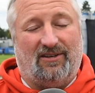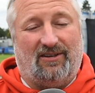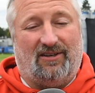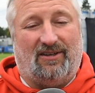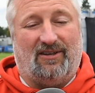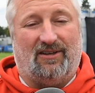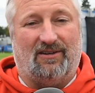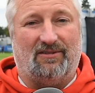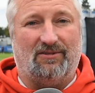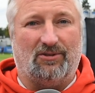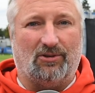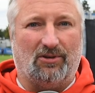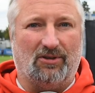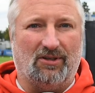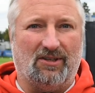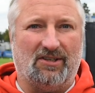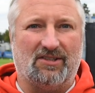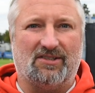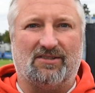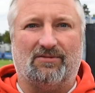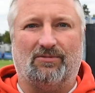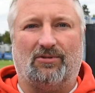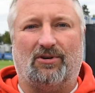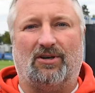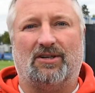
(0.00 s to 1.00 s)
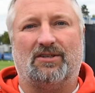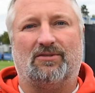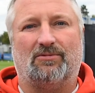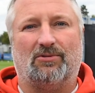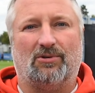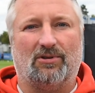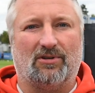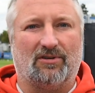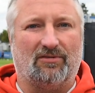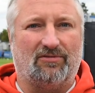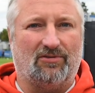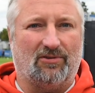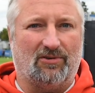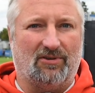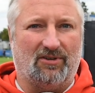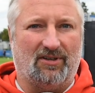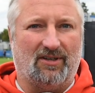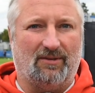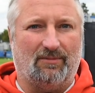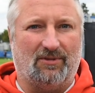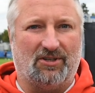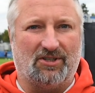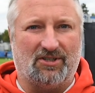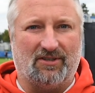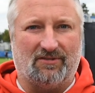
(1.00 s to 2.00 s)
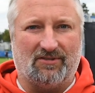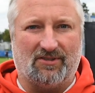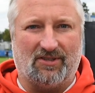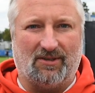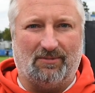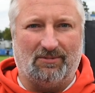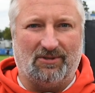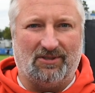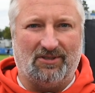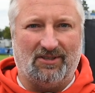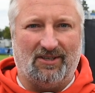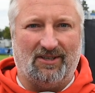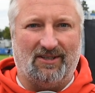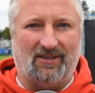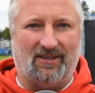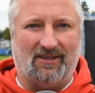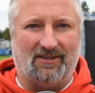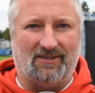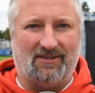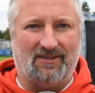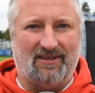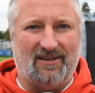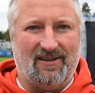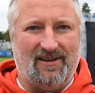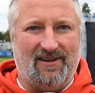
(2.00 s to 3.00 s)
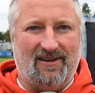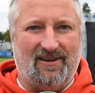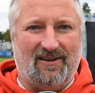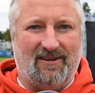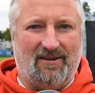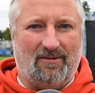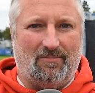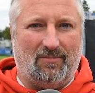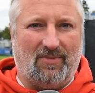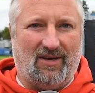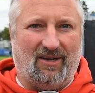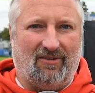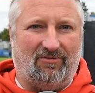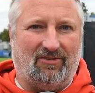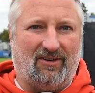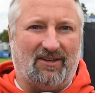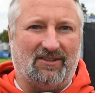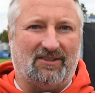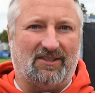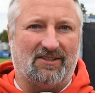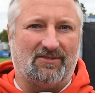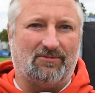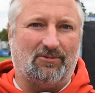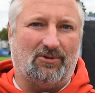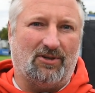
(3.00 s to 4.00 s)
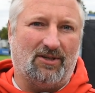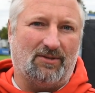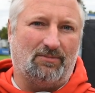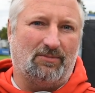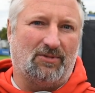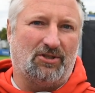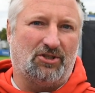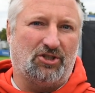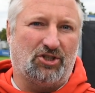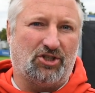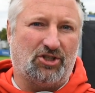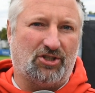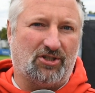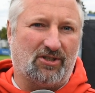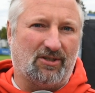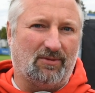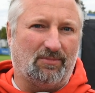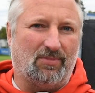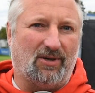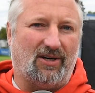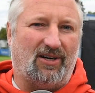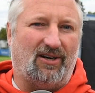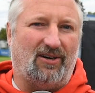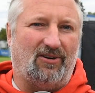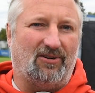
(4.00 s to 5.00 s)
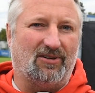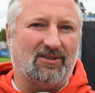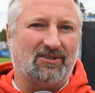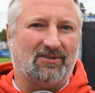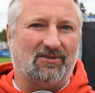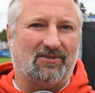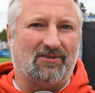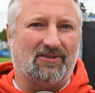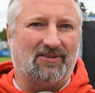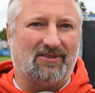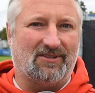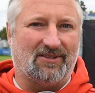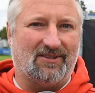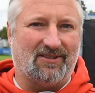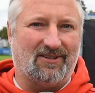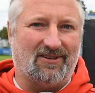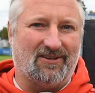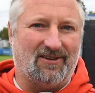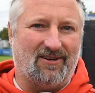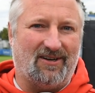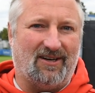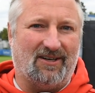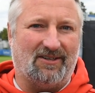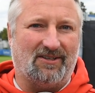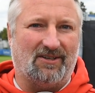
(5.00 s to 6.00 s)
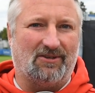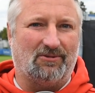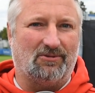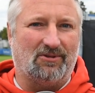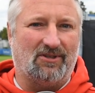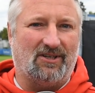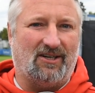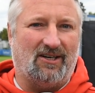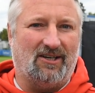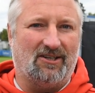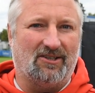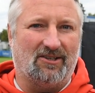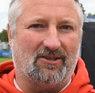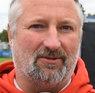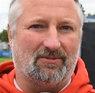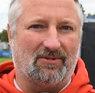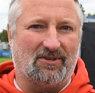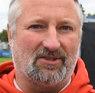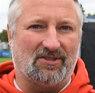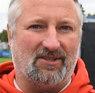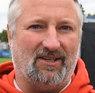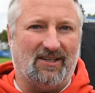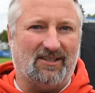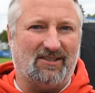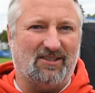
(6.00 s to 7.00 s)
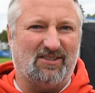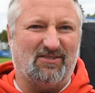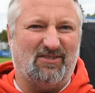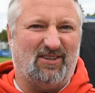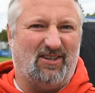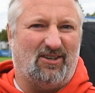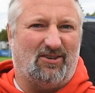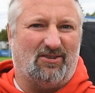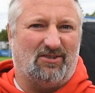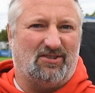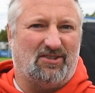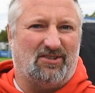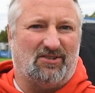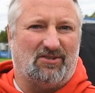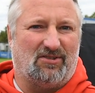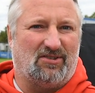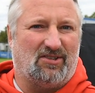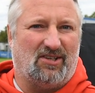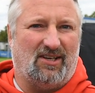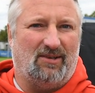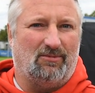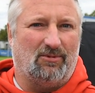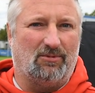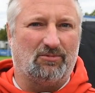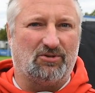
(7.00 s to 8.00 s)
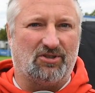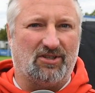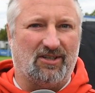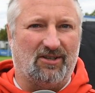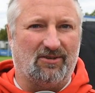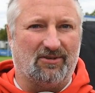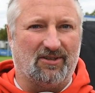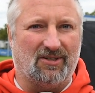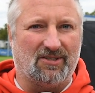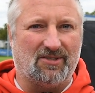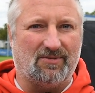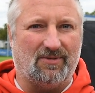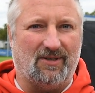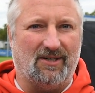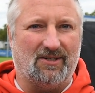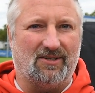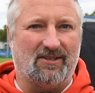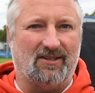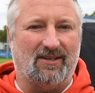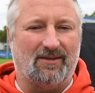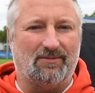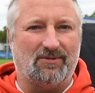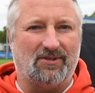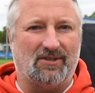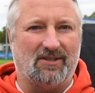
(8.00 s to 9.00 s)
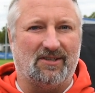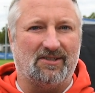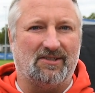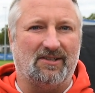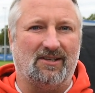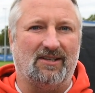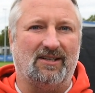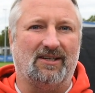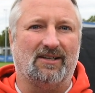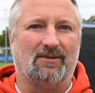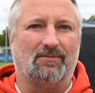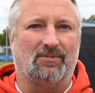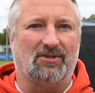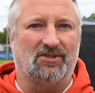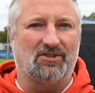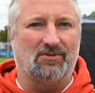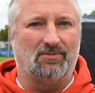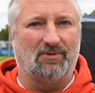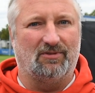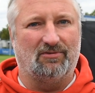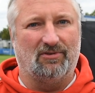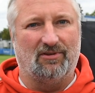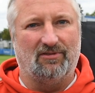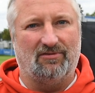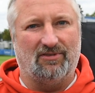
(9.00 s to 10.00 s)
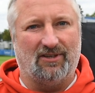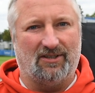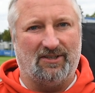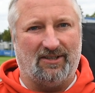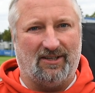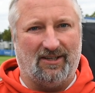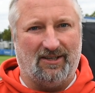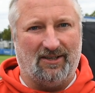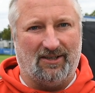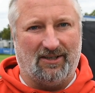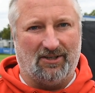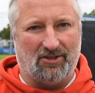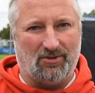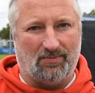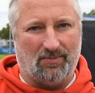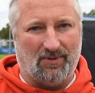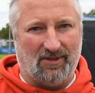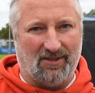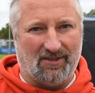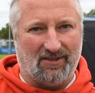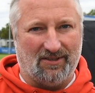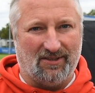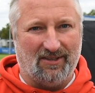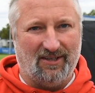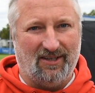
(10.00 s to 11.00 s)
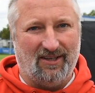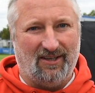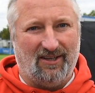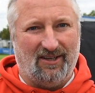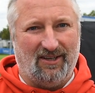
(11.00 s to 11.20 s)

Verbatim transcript: ja, deutlichsten Worte wohl gefunden. Der Mannschaftskapitän hat mehrfach das Wort mit Sch gebraucht und äh, hat dann unter anderem gesagt, das wäre auch die Systemumstellung in der zweiten Halbzeit, dass die Linien plötzlich mit fünf Verteidigern mhm. spielten.